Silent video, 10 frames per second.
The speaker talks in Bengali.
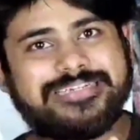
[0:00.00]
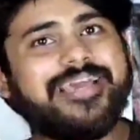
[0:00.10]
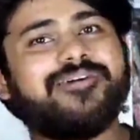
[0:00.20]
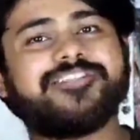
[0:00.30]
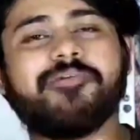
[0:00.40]

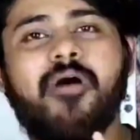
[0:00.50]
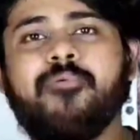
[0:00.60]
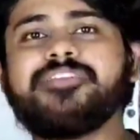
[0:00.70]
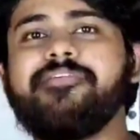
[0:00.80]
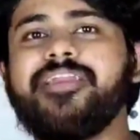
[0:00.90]
এটাই হচ্ছে
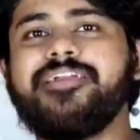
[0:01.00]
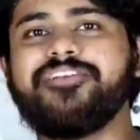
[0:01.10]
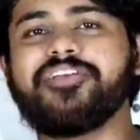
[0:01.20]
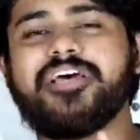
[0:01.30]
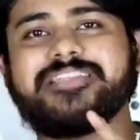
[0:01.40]
মমতা
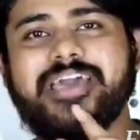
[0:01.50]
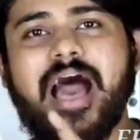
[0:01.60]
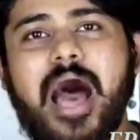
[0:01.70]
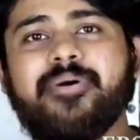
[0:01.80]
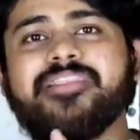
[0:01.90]
ব্যানার্জির
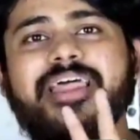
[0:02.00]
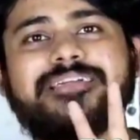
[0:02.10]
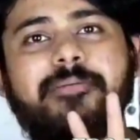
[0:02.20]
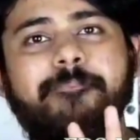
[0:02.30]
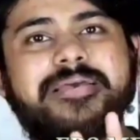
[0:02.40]
সাথে
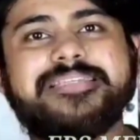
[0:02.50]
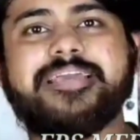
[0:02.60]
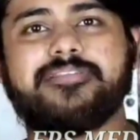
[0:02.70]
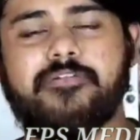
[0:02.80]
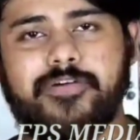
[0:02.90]
আমাদের একটা
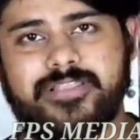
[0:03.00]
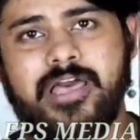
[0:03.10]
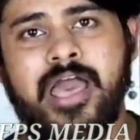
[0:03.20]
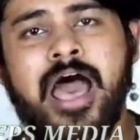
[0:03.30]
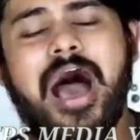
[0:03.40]
বেসিক
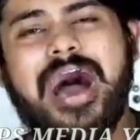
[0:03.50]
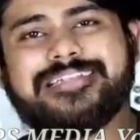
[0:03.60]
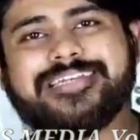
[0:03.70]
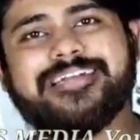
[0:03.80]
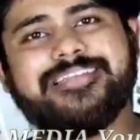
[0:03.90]
তফাত
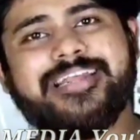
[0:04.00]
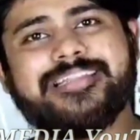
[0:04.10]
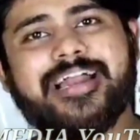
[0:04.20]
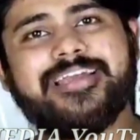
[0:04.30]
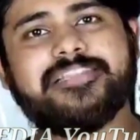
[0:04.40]
আজকের
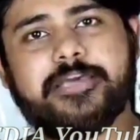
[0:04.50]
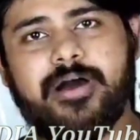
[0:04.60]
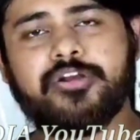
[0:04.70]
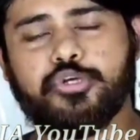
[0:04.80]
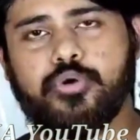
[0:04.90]
দিনে দাঁড়িয়ে
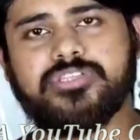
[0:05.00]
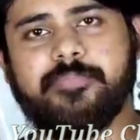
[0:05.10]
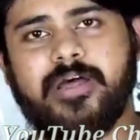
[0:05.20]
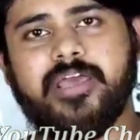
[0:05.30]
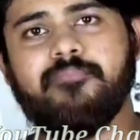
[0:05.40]
দেবাংশু
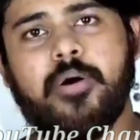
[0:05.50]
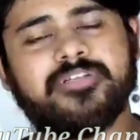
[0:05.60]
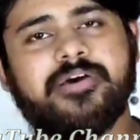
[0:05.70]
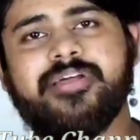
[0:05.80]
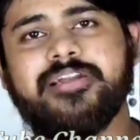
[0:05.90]
হতে পারে
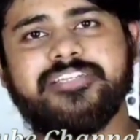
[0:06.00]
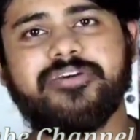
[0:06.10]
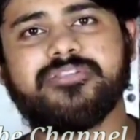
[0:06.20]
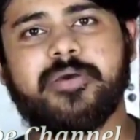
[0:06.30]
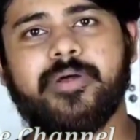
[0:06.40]
মমতা
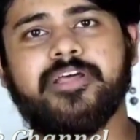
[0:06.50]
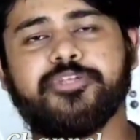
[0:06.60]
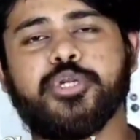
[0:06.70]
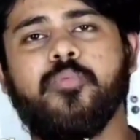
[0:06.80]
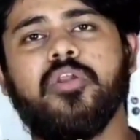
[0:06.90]
ব্যানার্জি হতে
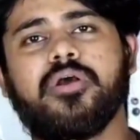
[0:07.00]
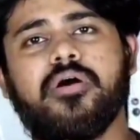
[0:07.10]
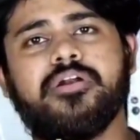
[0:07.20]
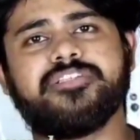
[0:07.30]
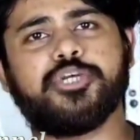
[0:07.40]
পারে
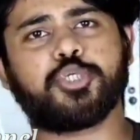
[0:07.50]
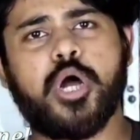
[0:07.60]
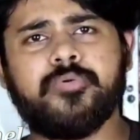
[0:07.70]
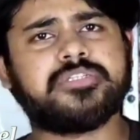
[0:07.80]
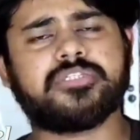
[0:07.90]
তৃণমূল
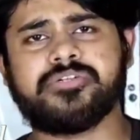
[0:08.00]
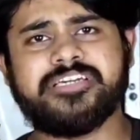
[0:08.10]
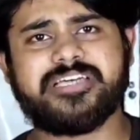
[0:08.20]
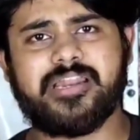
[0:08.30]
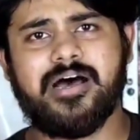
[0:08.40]
কংগ্রেসের সমস্ত
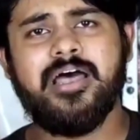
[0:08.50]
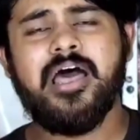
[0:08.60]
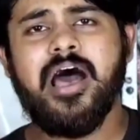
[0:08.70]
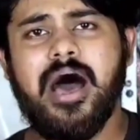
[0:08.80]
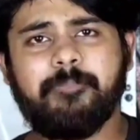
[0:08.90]
নেতারা
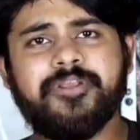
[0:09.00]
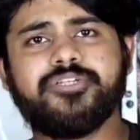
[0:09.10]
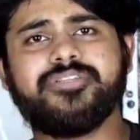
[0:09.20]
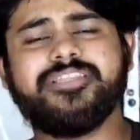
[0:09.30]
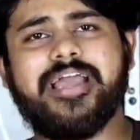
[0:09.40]

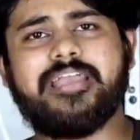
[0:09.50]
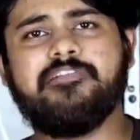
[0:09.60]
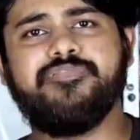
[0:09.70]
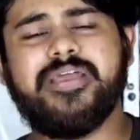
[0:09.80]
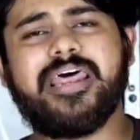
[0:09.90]
আপনি যদি
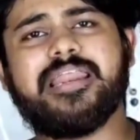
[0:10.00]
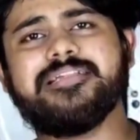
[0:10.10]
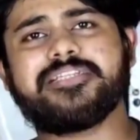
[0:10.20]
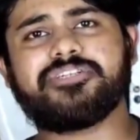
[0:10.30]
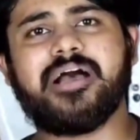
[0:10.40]
দেখেন
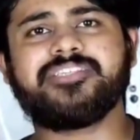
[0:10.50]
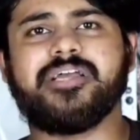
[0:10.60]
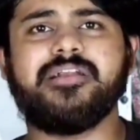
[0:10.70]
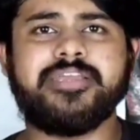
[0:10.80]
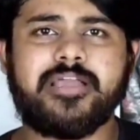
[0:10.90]
ফেডারাল
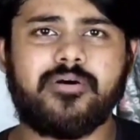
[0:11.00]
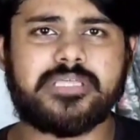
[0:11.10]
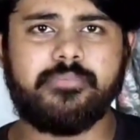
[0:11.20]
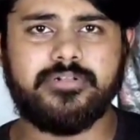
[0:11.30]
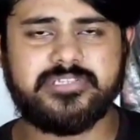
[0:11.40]
স্ট্রাকচার নিয়ে
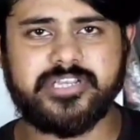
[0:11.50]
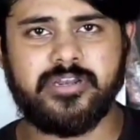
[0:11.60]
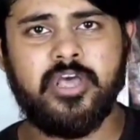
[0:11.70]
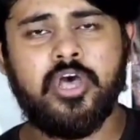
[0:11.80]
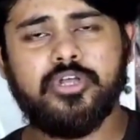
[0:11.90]
কথা
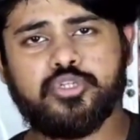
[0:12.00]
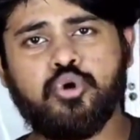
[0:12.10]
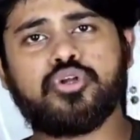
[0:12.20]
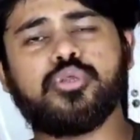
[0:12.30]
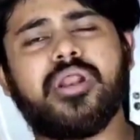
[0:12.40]
বলছেন
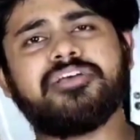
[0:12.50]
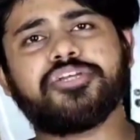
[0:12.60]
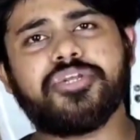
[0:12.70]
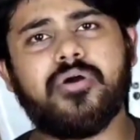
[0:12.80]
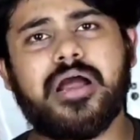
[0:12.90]

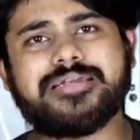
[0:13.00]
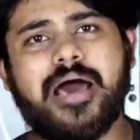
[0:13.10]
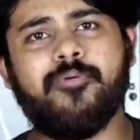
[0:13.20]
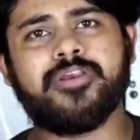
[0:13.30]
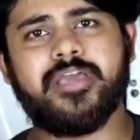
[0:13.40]
যুক্তরাষ্ট্রীয়
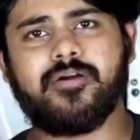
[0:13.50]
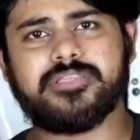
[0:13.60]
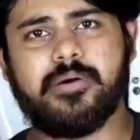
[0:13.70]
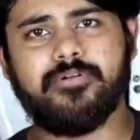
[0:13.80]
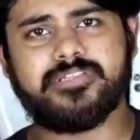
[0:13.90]
কাঠামো
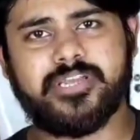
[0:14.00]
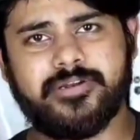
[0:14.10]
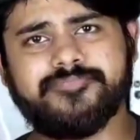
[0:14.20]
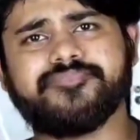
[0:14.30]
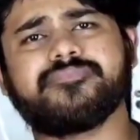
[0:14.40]
নিয়ে কথা
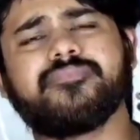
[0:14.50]
বলছেন